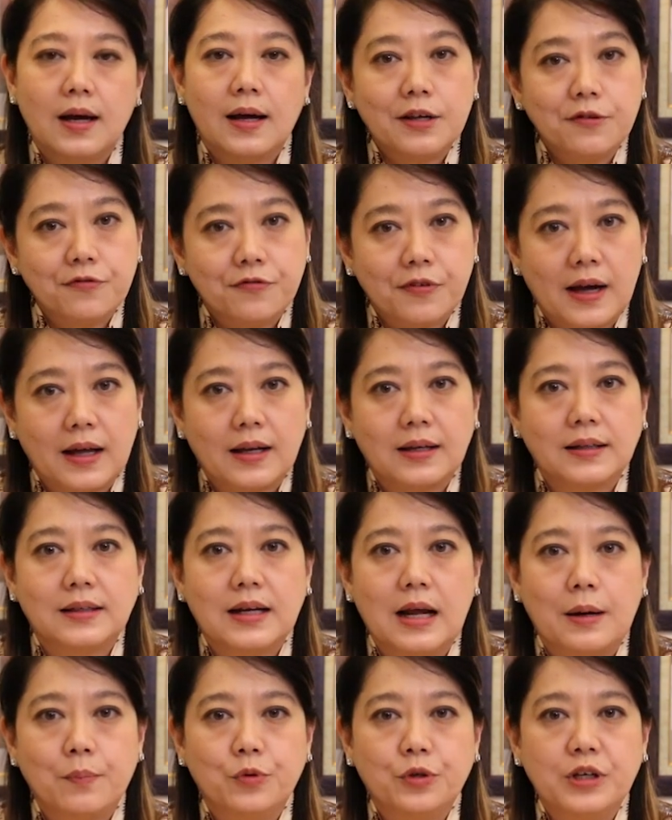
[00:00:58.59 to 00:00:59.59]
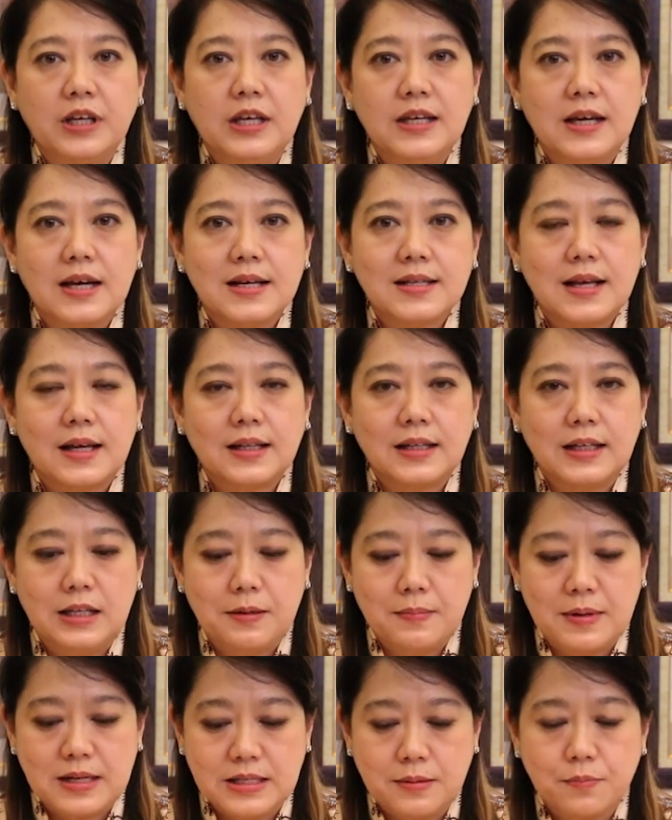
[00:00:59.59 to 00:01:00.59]
refund namun hingga saat ini
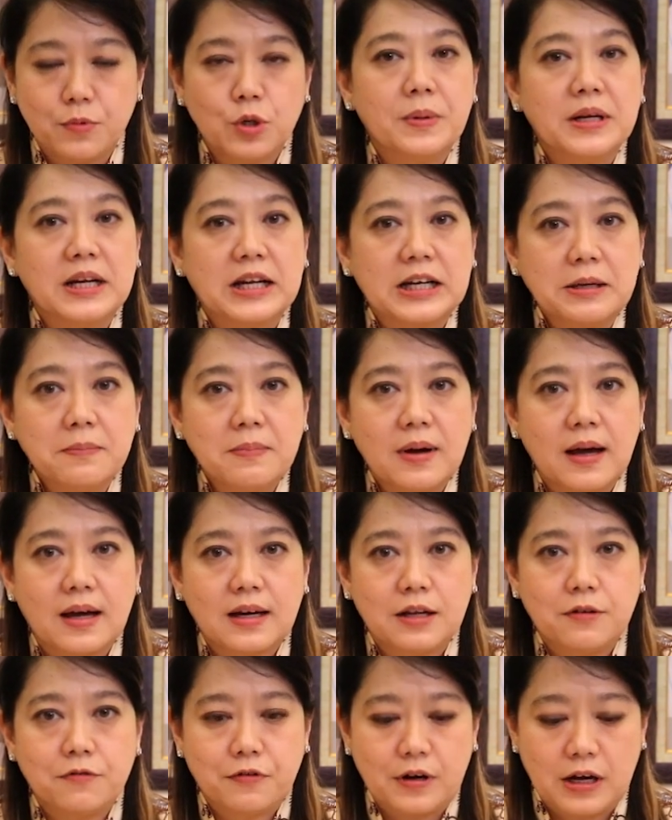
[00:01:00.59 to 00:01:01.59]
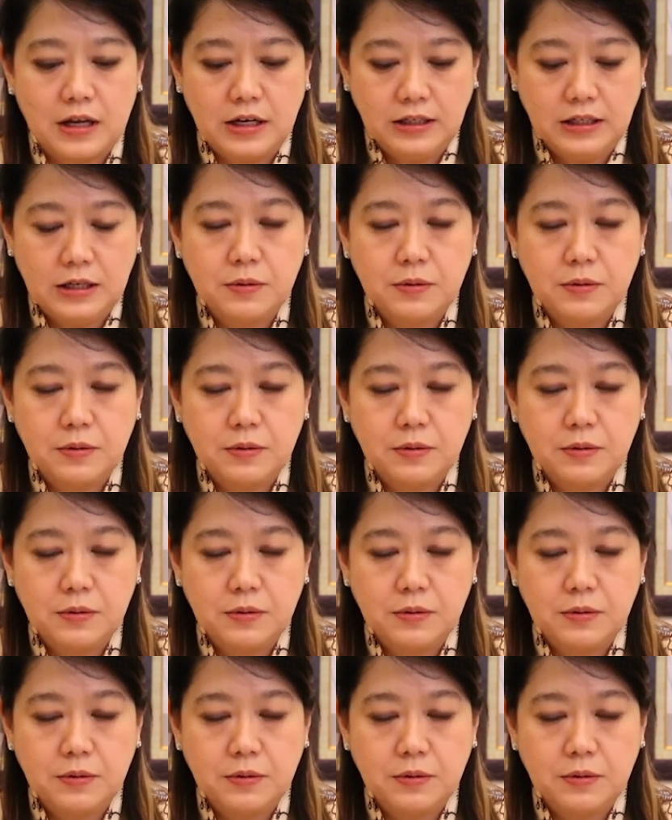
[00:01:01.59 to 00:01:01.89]
masih belum menerima refund,